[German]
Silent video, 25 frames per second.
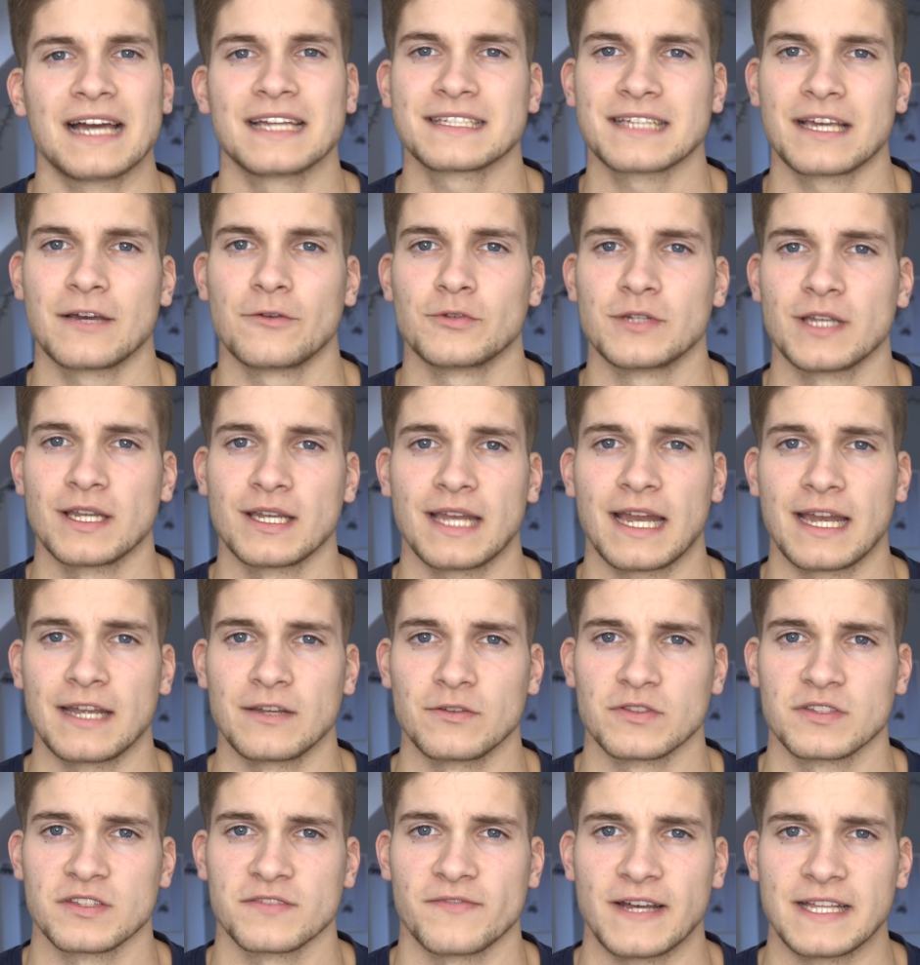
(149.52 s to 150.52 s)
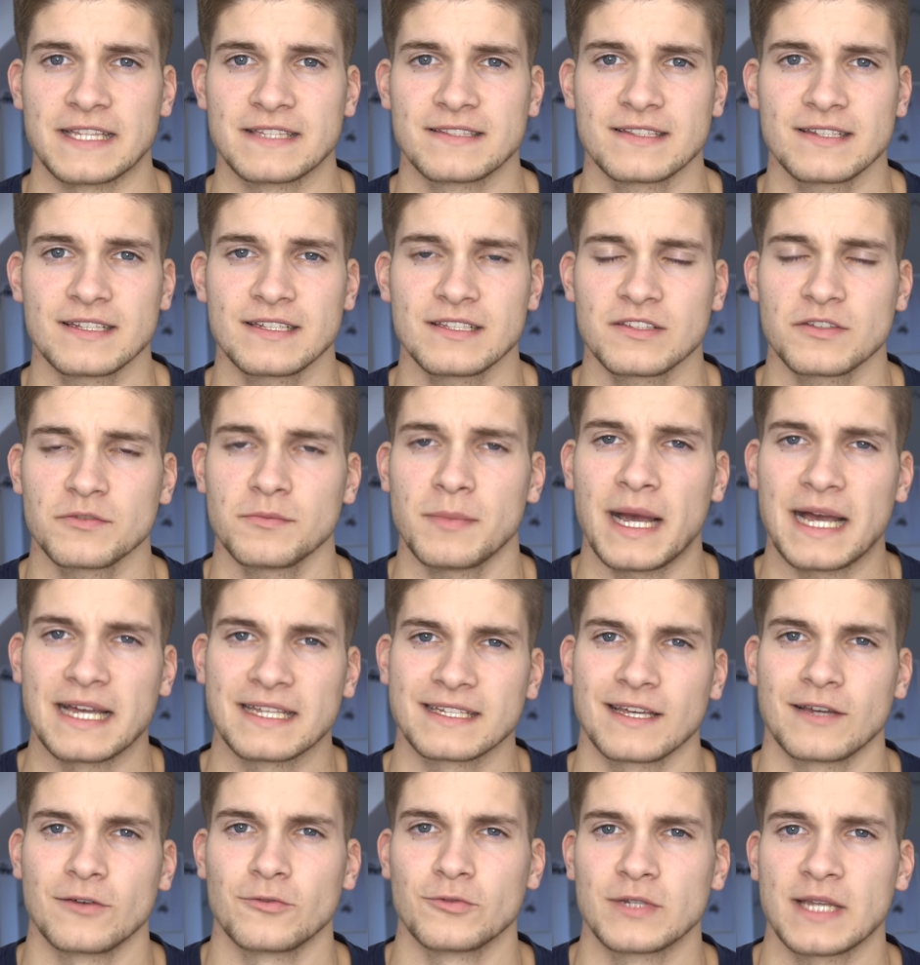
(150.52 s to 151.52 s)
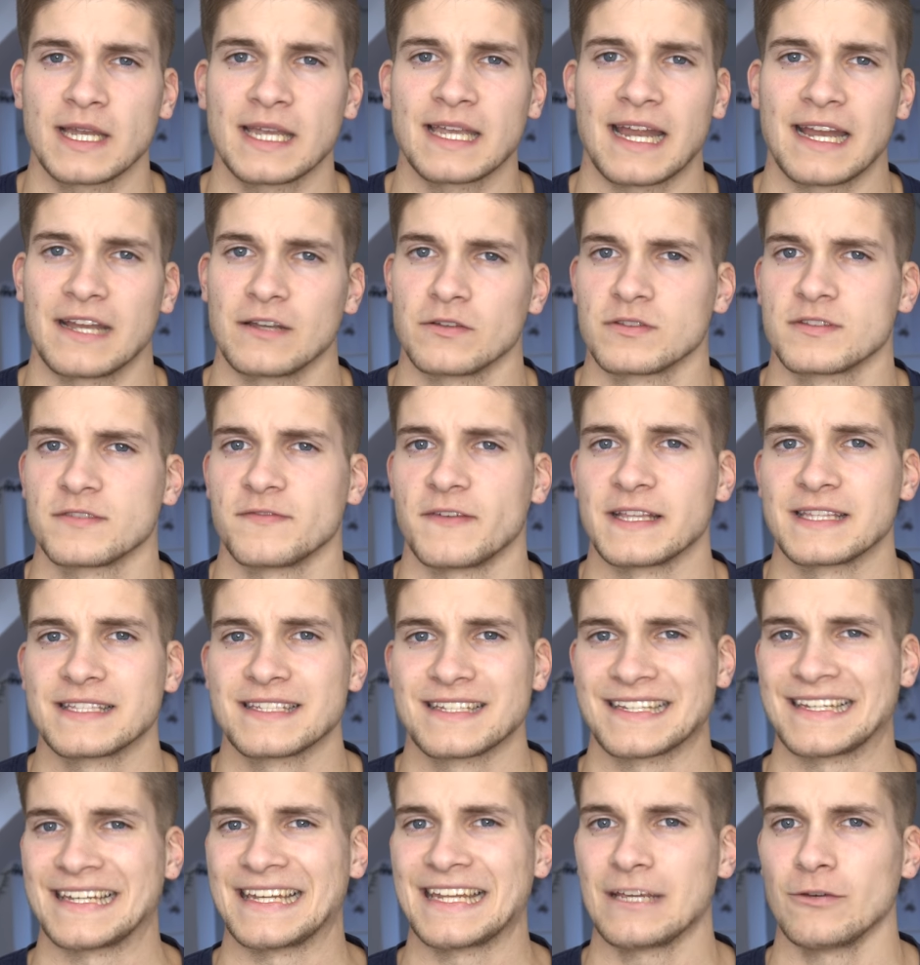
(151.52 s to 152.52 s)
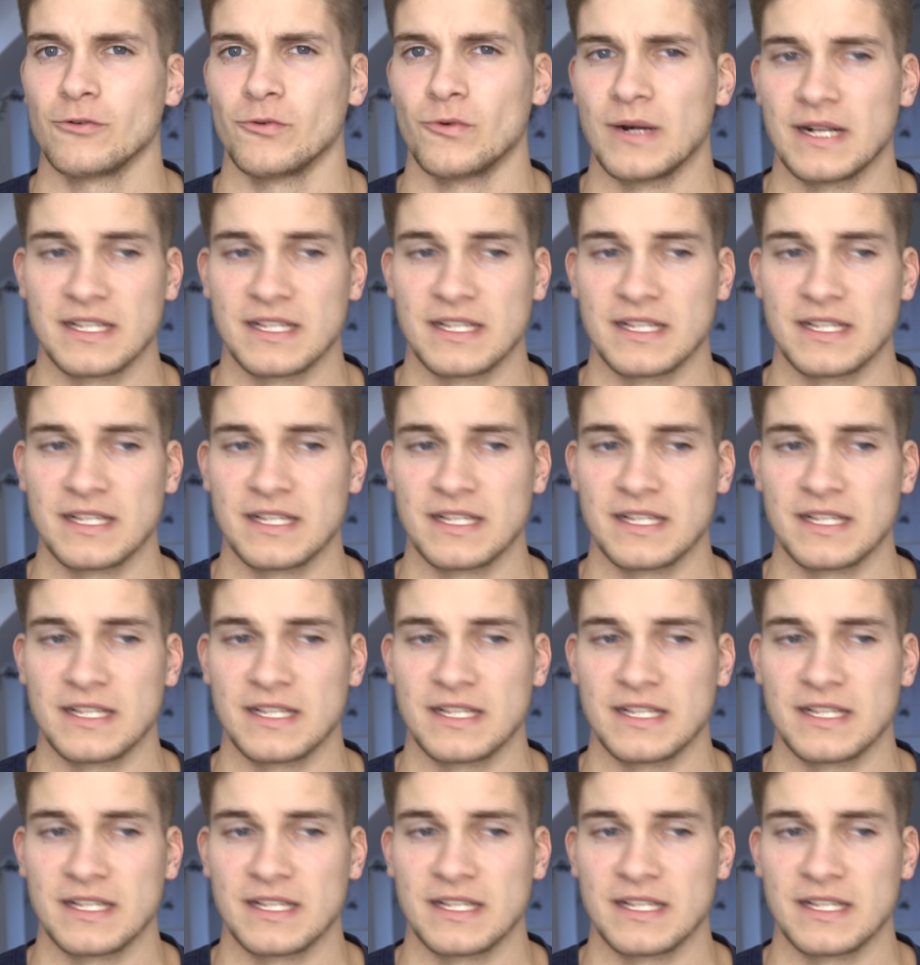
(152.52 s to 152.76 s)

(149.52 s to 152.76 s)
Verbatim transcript: A320 zum A321 Neo,